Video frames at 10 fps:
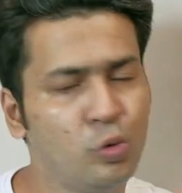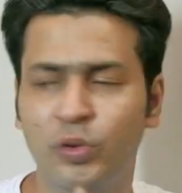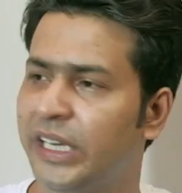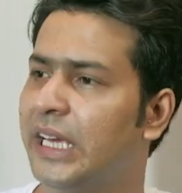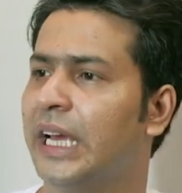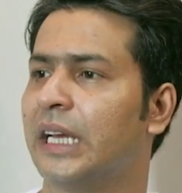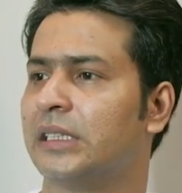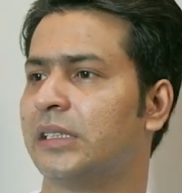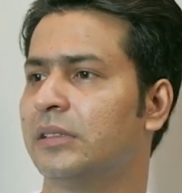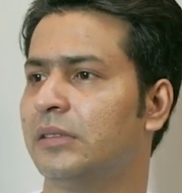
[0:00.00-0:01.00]
শুকিয়ে
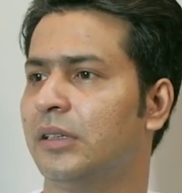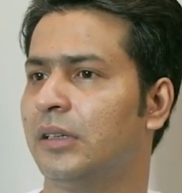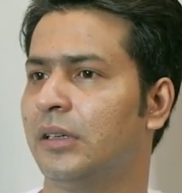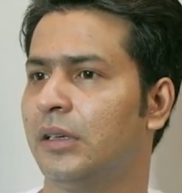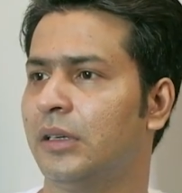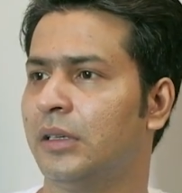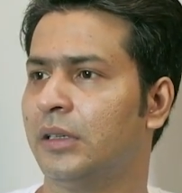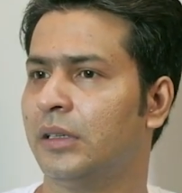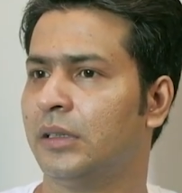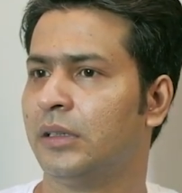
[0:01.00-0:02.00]
গেছে
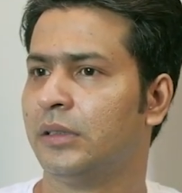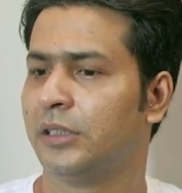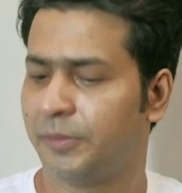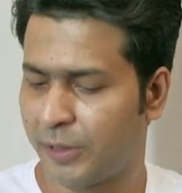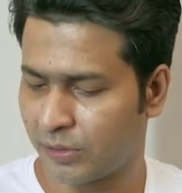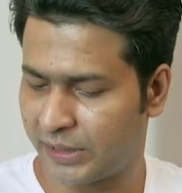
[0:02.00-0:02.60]
জাস্ট বিকজ